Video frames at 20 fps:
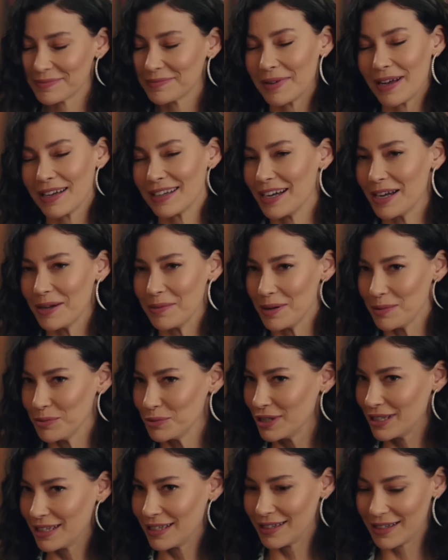ben galiba
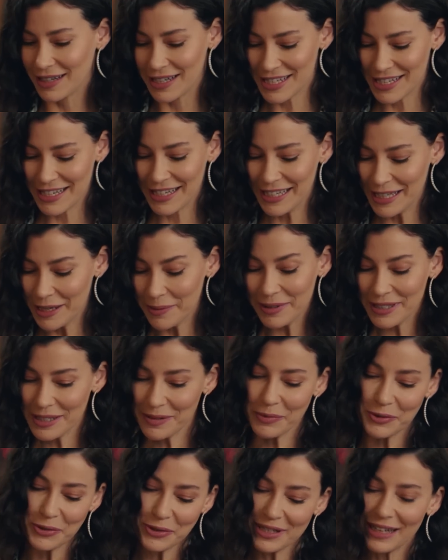buradaki her şeyi
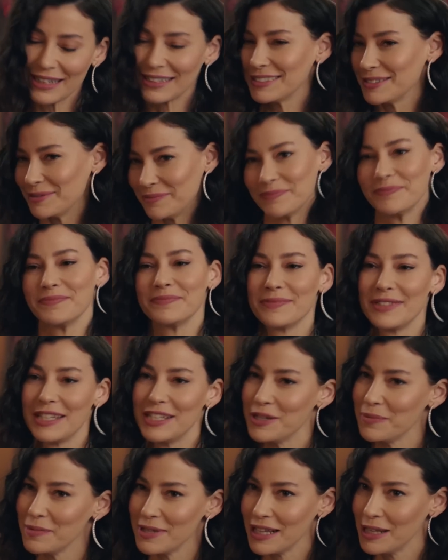yiyebilirim. O yüzden
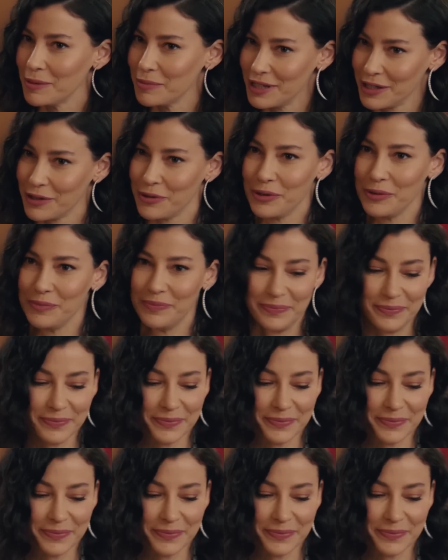Seçimi sana bırakıyorum.